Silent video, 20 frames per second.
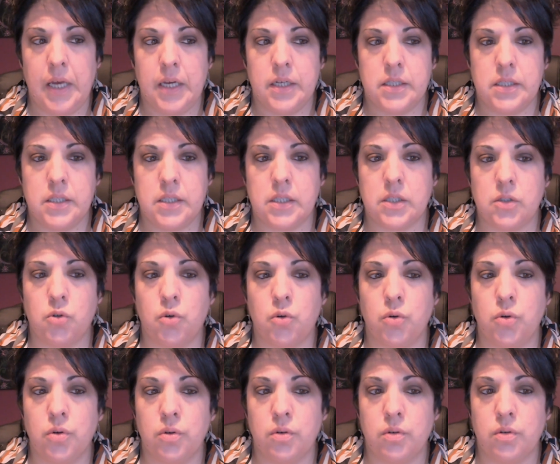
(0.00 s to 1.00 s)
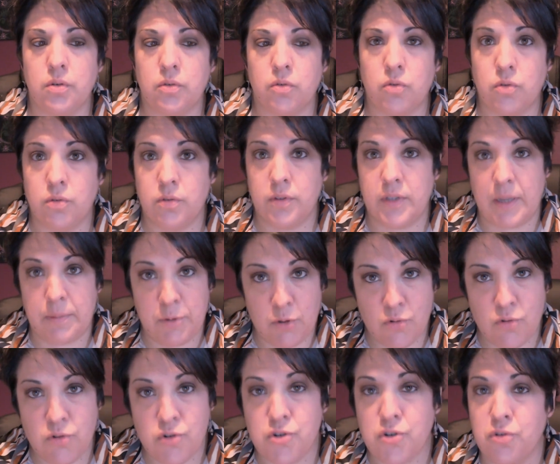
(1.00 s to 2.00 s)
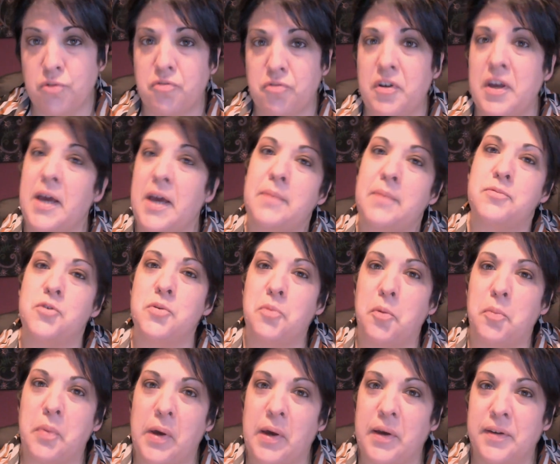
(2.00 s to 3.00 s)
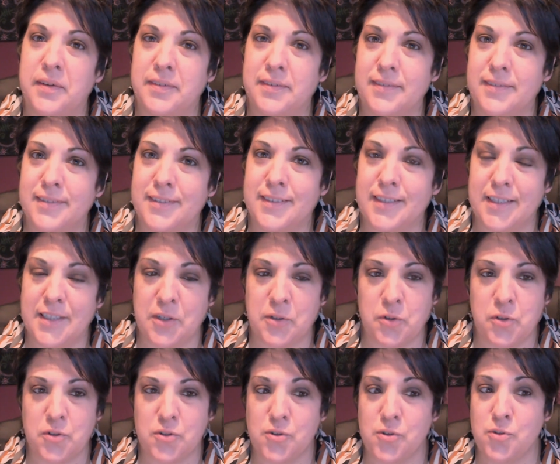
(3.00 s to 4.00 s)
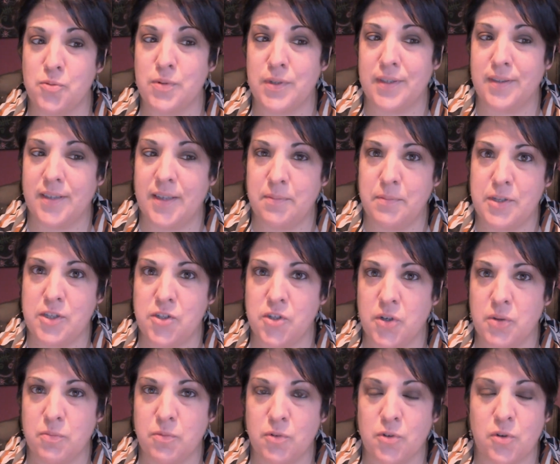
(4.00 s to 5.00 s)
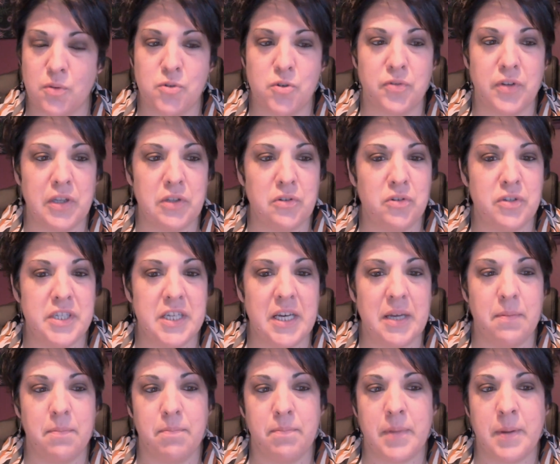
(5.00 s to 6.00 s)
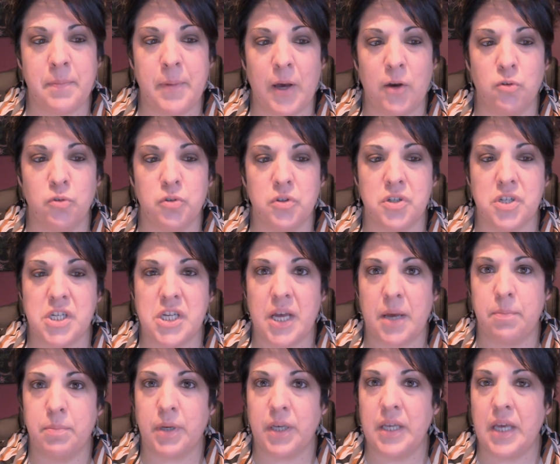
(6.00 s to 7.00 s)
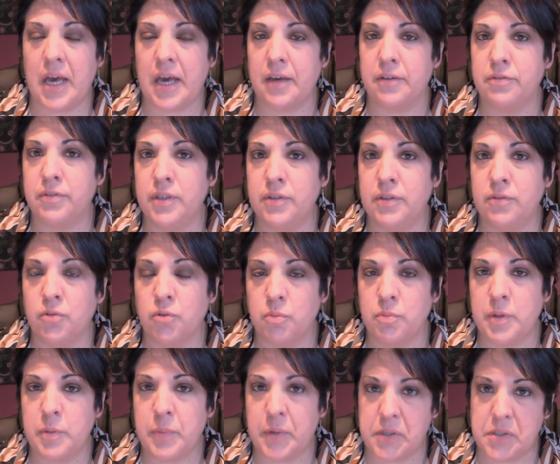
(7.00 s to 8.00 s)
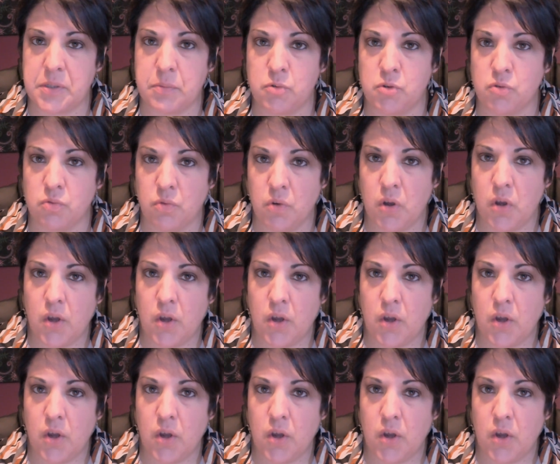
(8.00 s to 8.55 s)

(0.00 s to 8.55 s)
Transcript: Ce que d'habitude, je ne fais absolument pas. C'est-à-dire que je suis né médium, comme je viens de le dire, mais par contre, j'ai appris à vivre mes perceptions